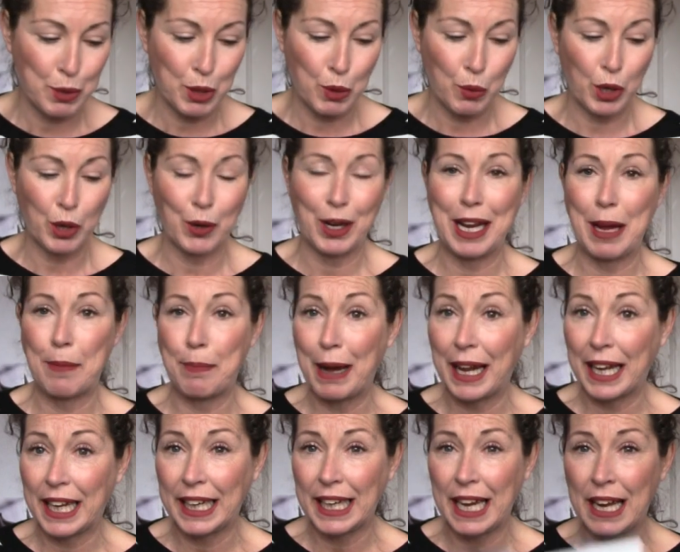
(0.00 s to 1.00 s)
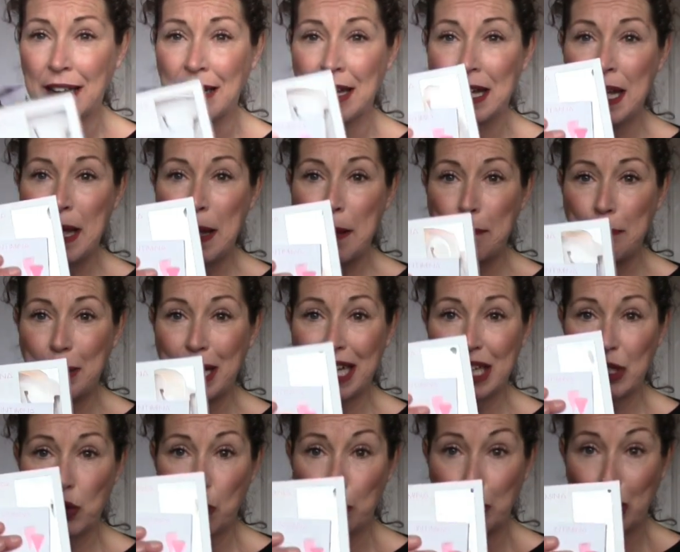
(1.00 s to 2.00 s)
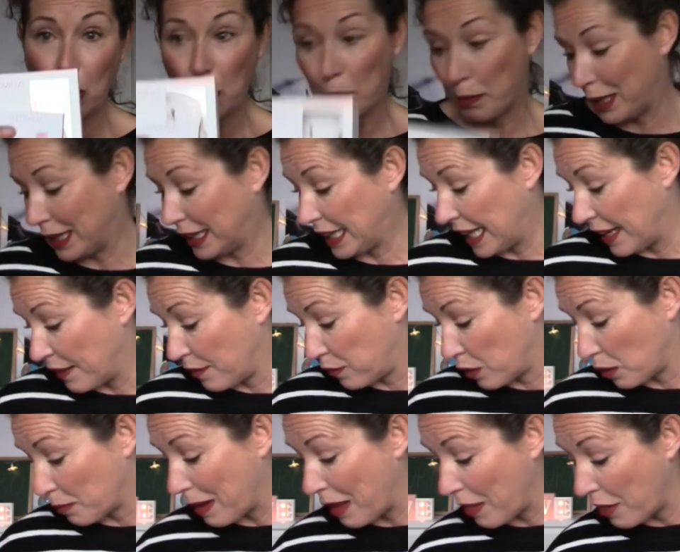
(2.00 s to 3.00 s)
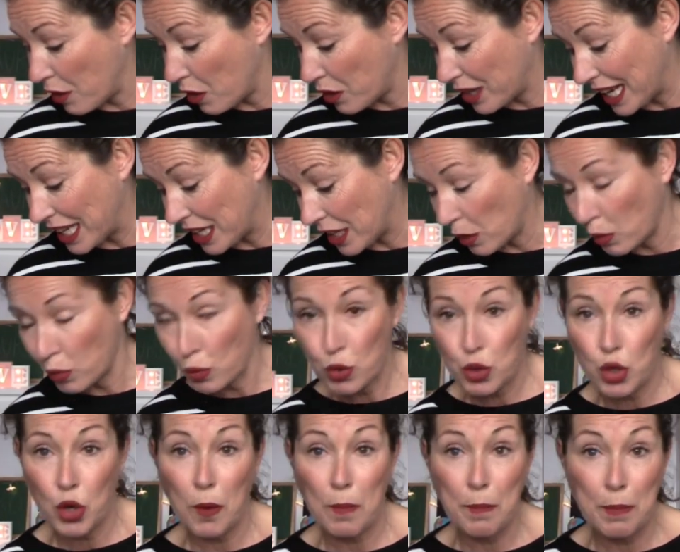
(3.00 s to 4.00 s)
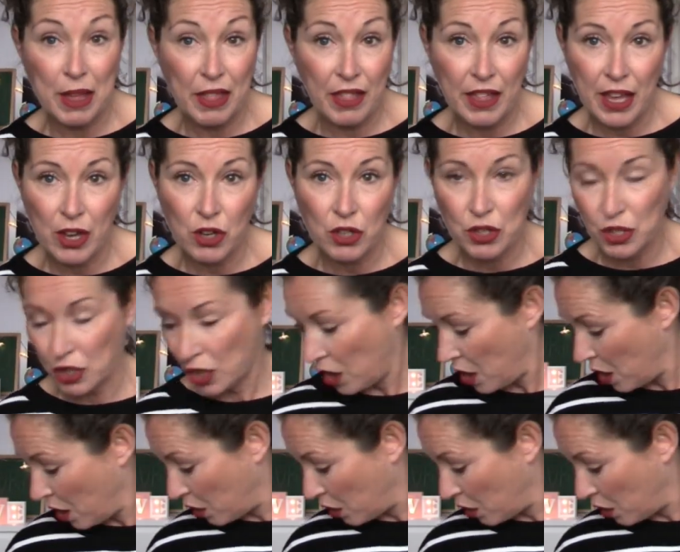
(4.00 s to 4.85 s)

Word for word: pero bueno, en la página viene súper completa la información, hay incluso vídeos,